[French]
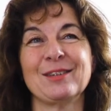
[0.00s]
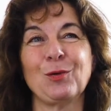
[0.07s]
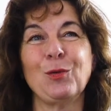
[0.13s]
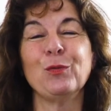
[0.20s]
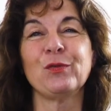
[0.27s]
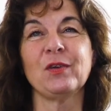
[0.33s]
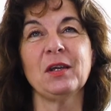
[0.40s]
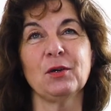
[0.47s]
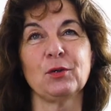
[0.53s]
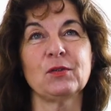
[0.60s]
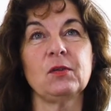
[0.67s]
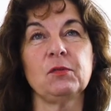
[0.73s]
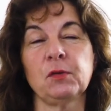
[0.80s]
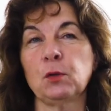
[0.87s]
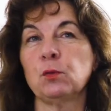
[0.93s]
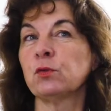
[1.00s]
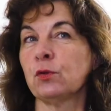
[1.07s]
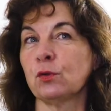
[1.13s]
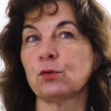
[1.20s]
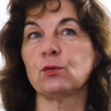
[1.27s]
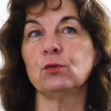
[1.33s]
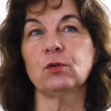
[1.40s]
trouver ce qui fait
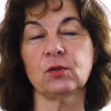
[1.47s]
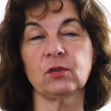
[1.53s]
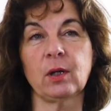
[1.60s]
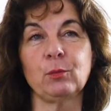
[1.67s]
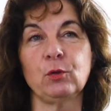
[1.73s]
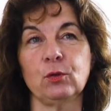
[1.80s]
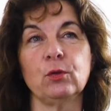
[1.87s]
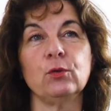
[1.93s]
consensus en termes de,